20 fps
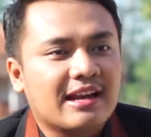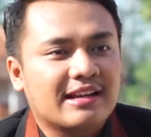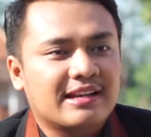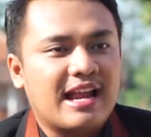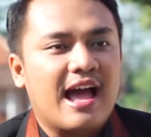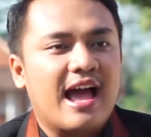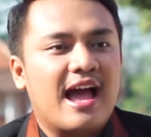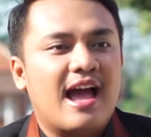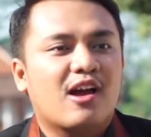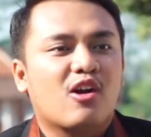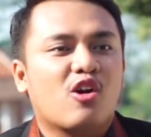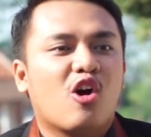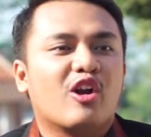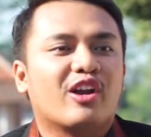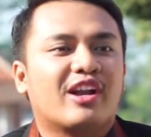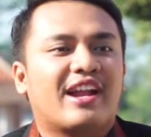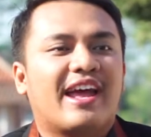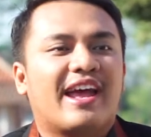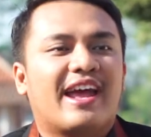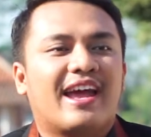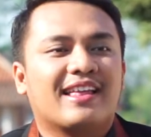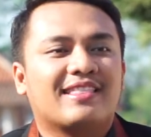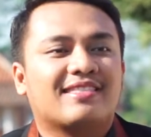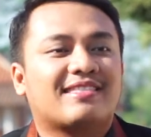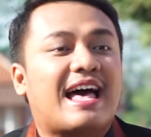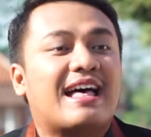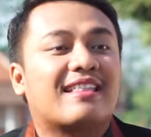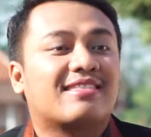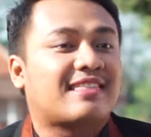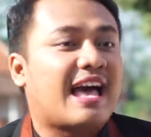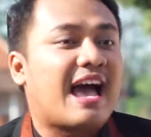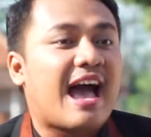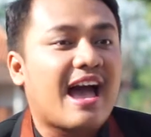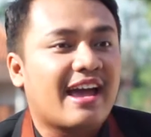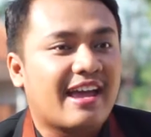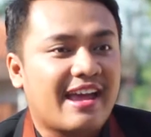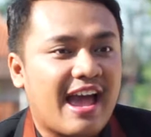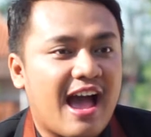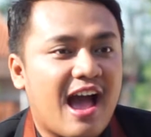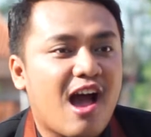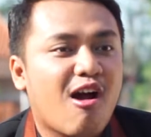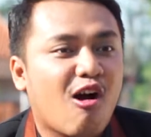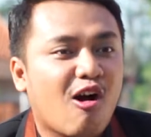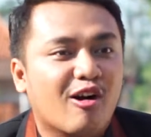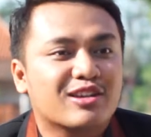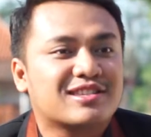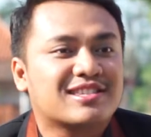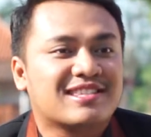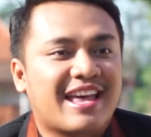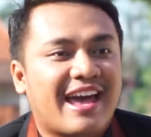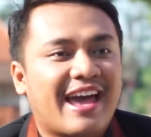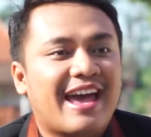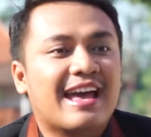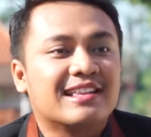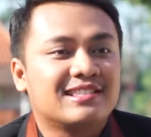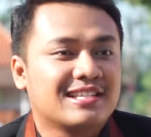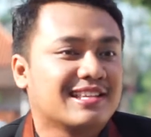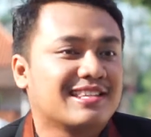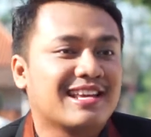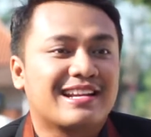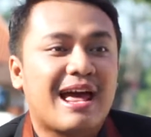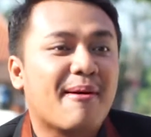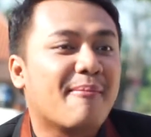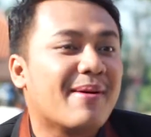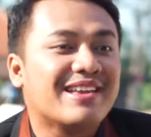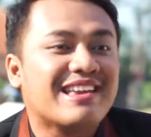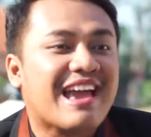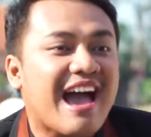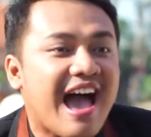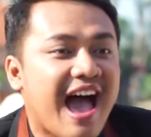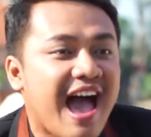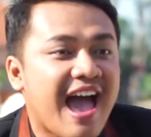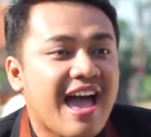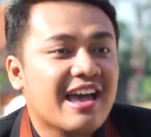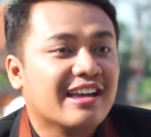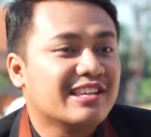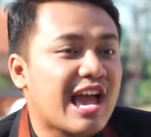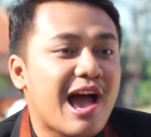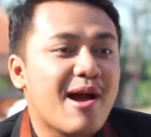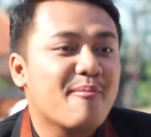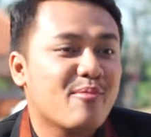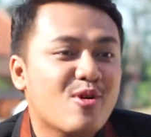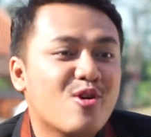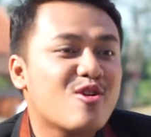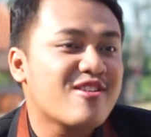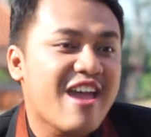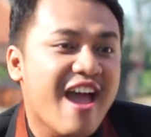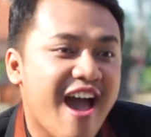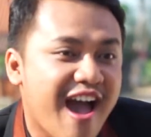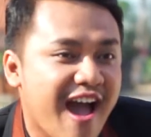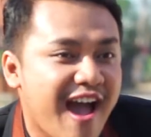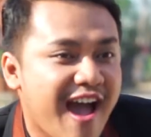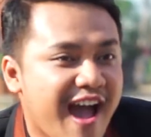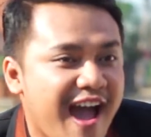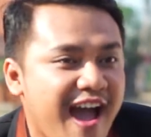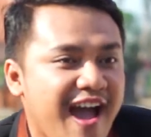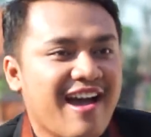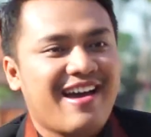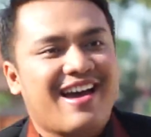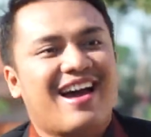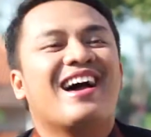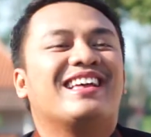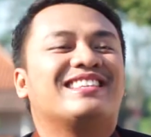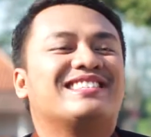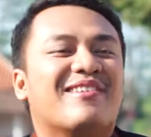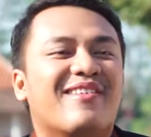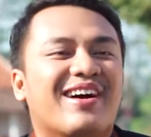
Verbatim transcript: nanggone tata ya Jose jajan apa ya ya bu ya aja